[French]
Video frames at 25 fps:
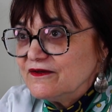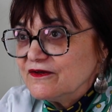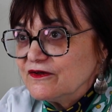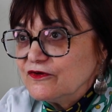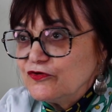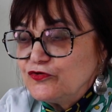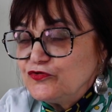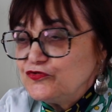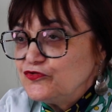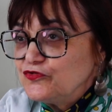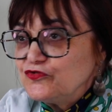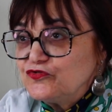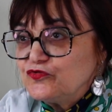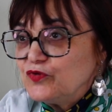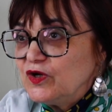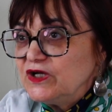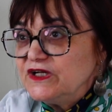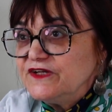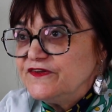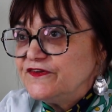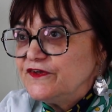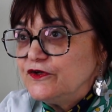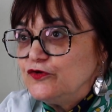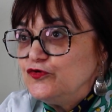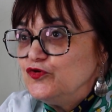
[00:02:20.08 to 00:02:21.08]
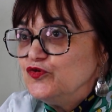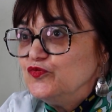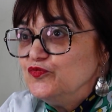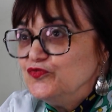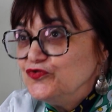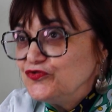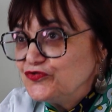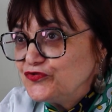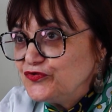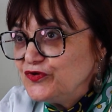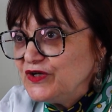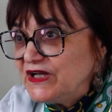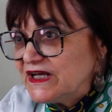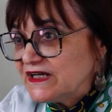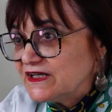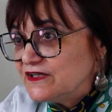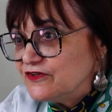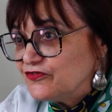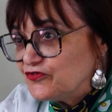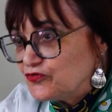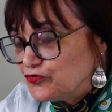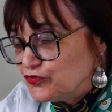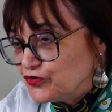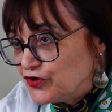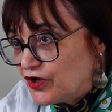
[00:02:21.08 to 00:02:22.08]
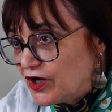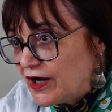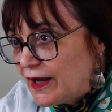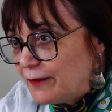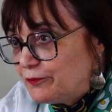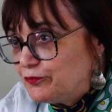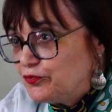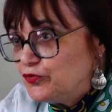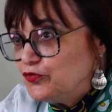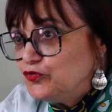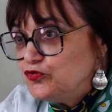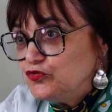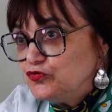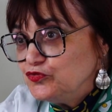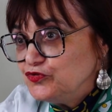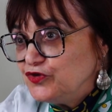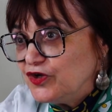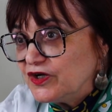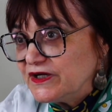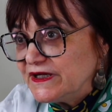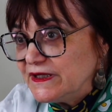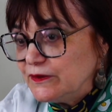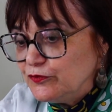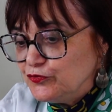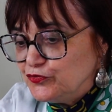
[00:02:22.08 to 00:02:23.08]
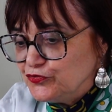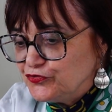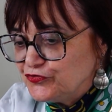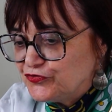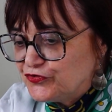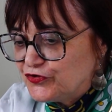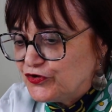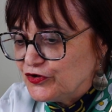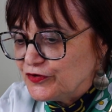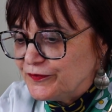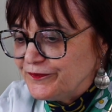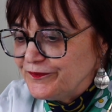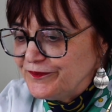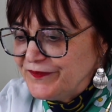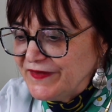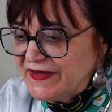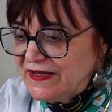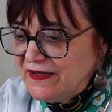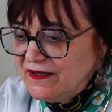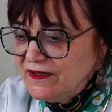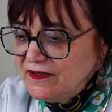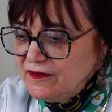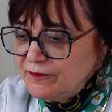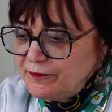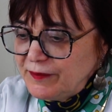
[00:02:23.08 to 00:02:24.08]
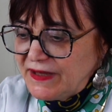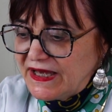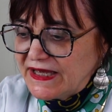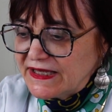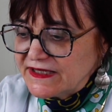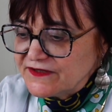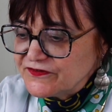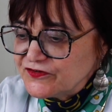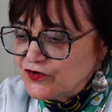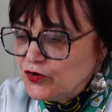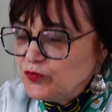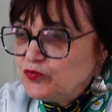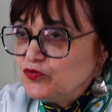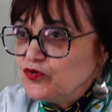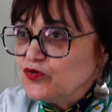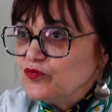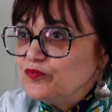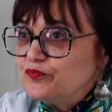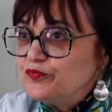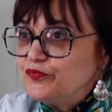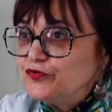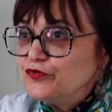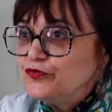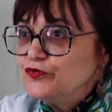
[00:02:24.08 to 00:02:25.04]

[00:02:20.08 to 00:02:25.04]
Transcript: euh, que ce soit les cellules musculaires qui sont dans la peau ou dans les muscles. Par exemple, on